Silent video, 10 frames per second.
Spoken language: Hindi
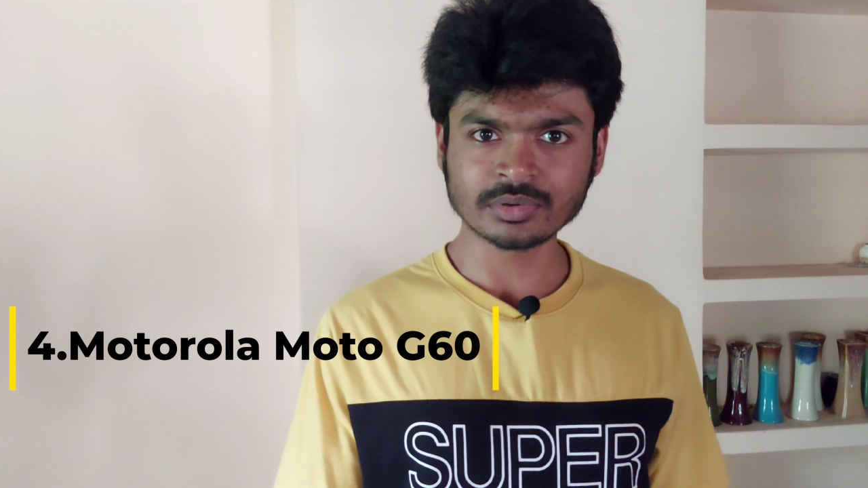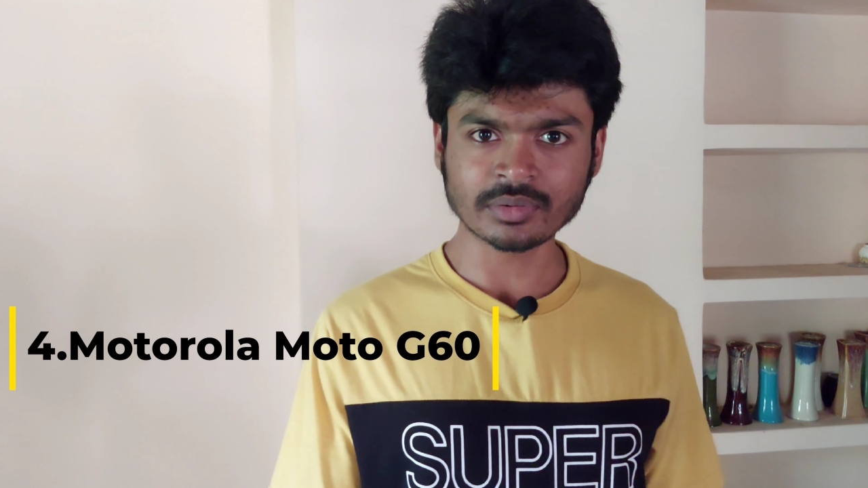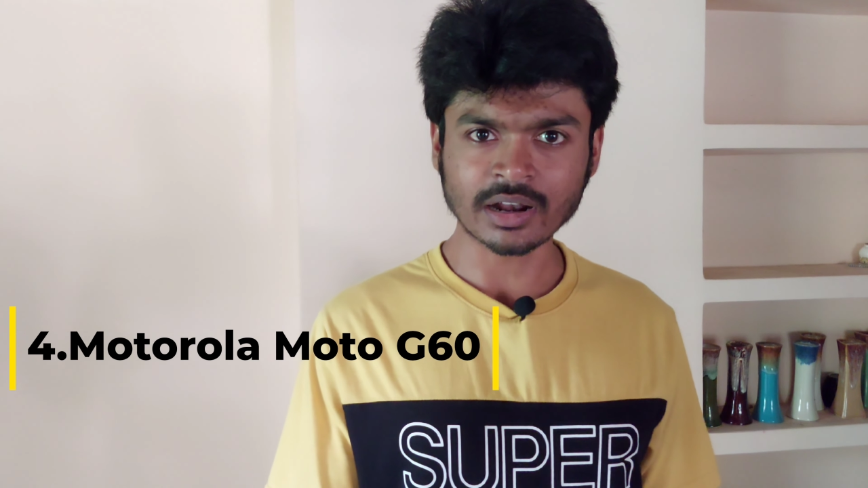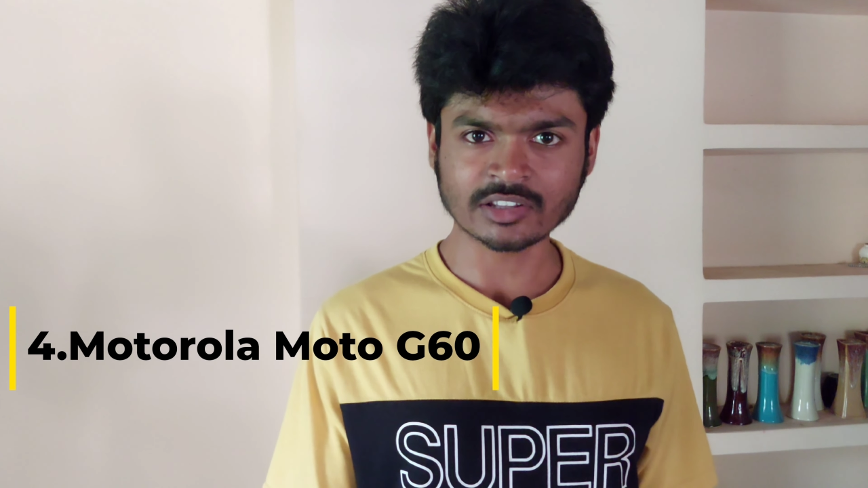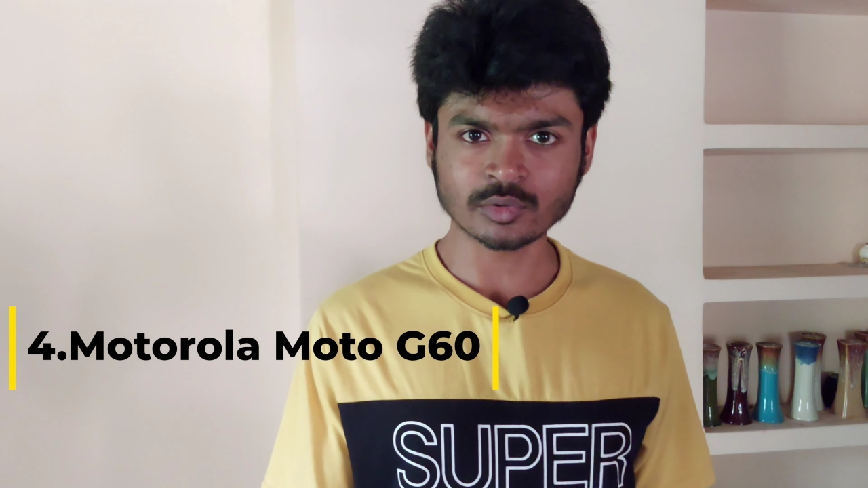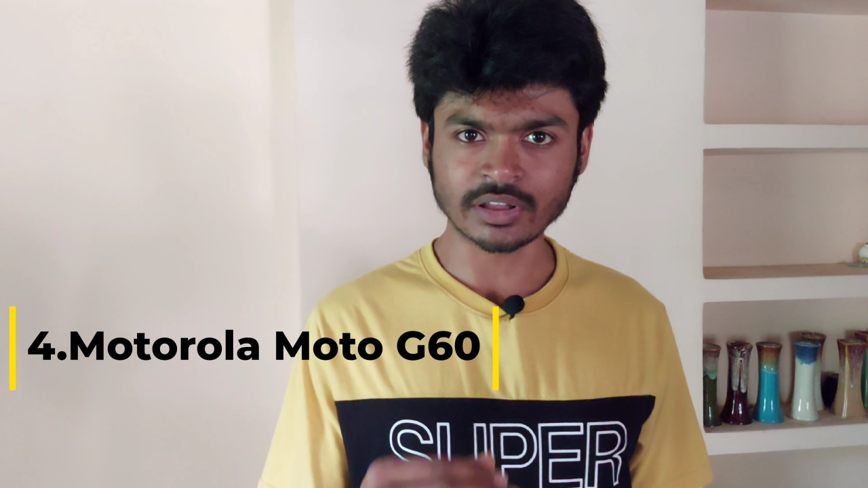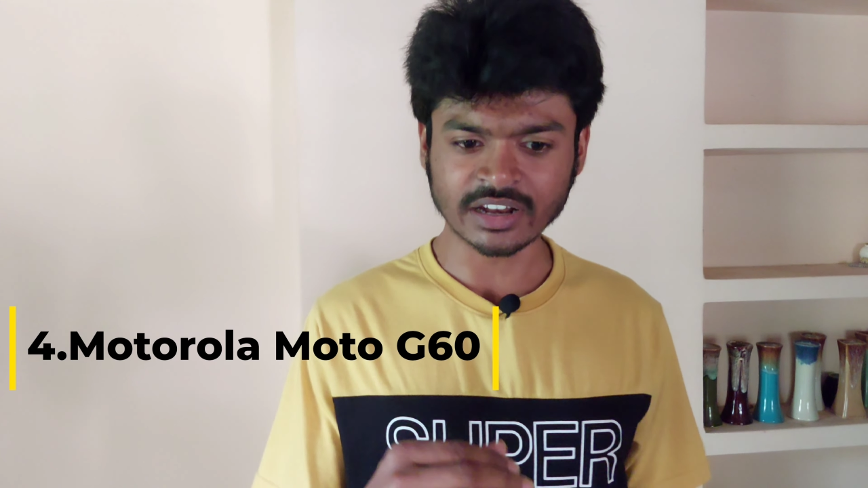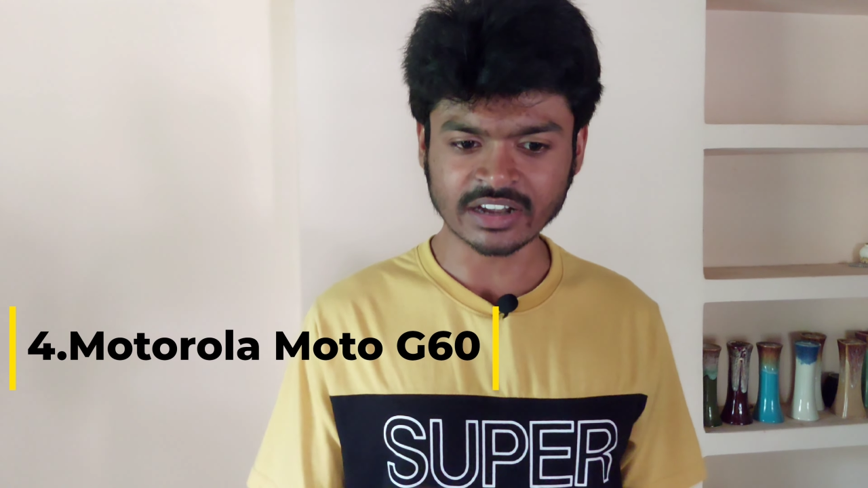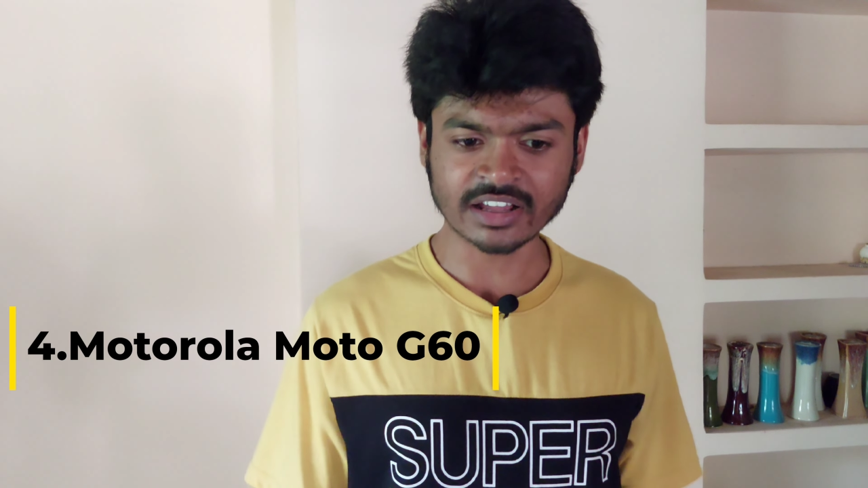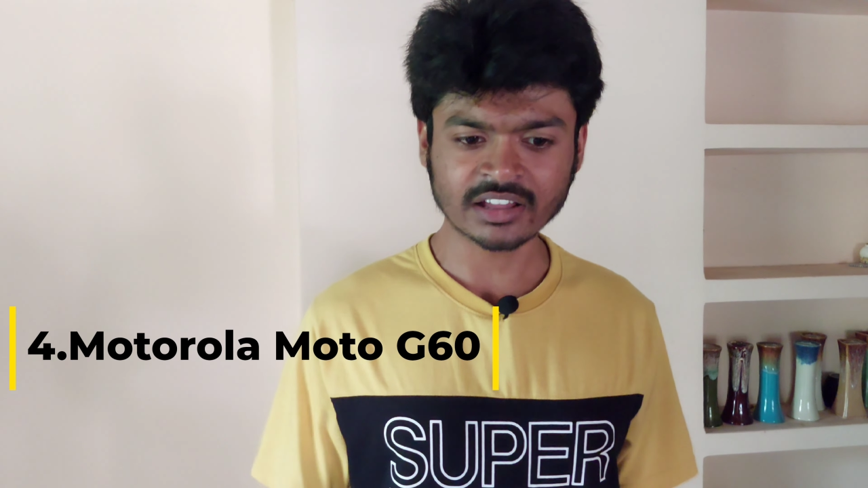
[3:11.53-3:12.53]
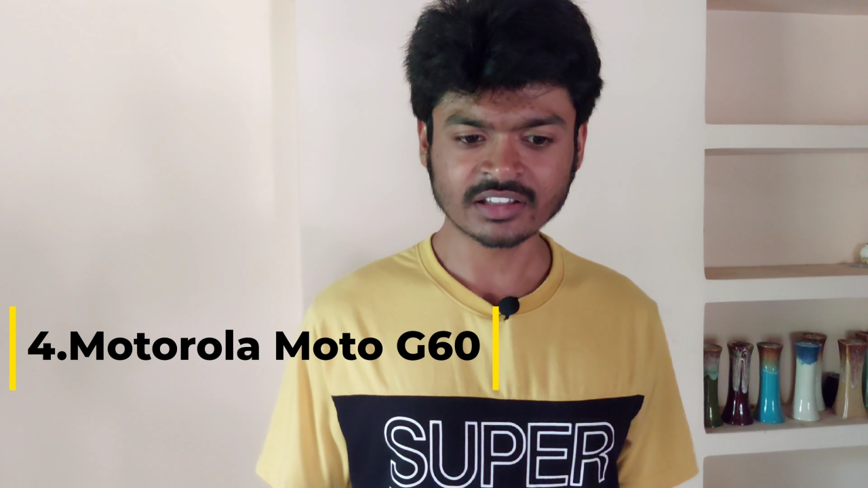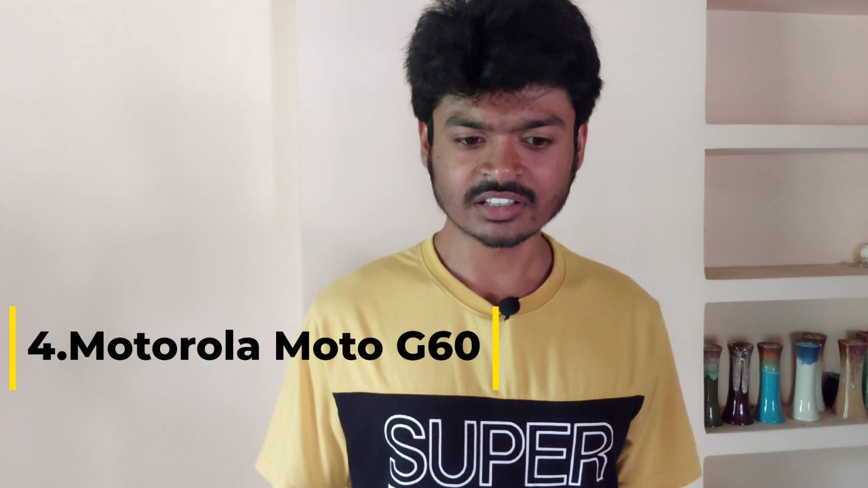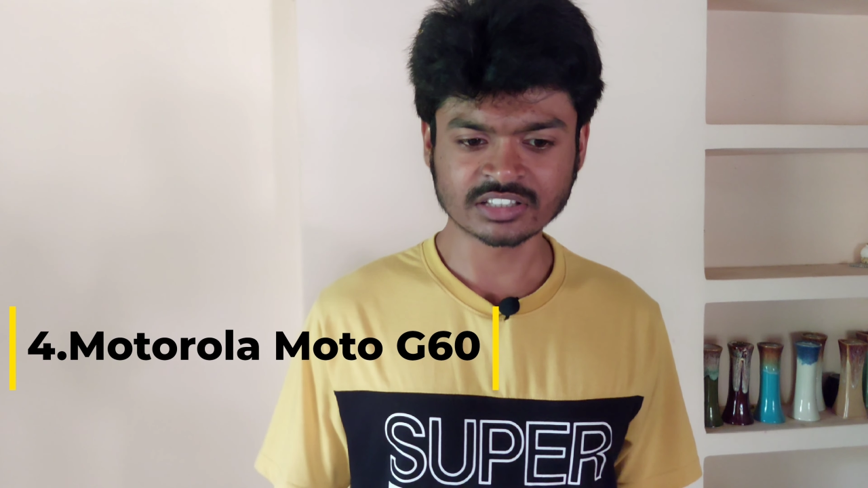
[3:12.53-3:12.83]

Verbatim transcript: बी वाला जो वेरिएंट है